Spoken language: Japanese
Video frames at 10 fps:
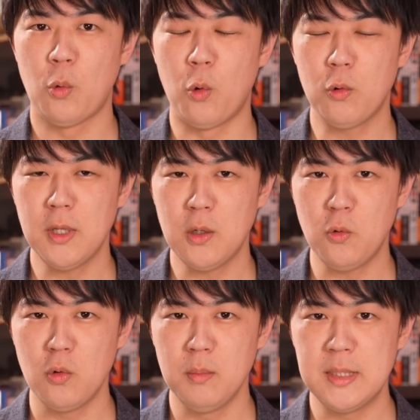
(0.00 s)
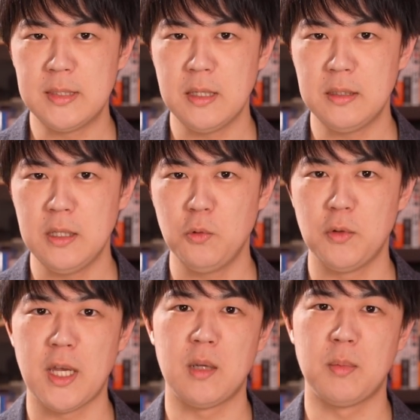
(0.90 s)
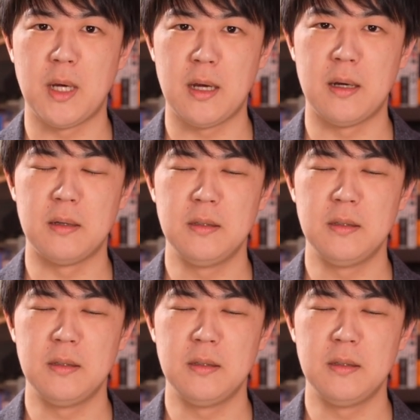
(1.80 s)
コロナ後を見据えているのであれば、